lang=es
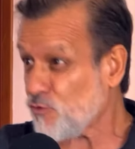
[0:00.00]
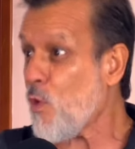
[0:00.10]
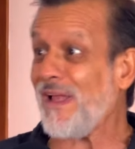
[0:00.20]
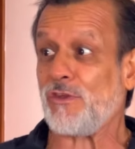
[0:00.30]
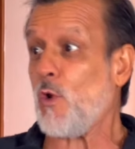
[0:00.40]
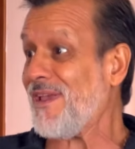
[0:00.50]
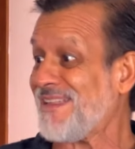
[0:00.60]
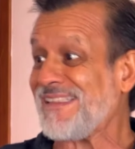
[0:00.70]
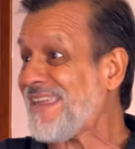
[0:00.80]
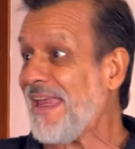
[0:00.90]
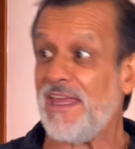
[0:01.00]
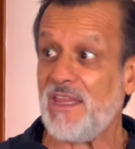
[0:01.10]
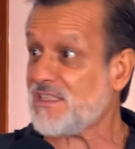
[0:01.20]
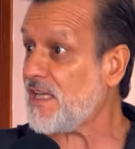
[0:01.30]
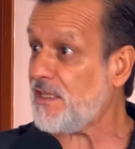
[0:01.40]
cuatro veces
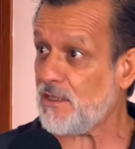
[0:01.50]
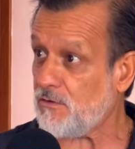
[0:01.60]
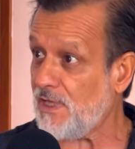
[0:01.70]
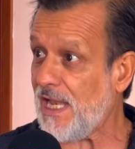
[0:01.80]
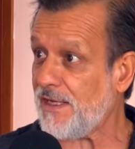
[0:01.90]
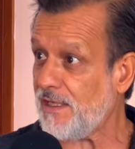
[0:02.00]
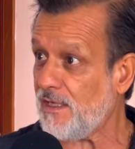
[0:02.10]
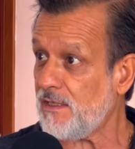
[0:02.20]
seguidas saliendo del área.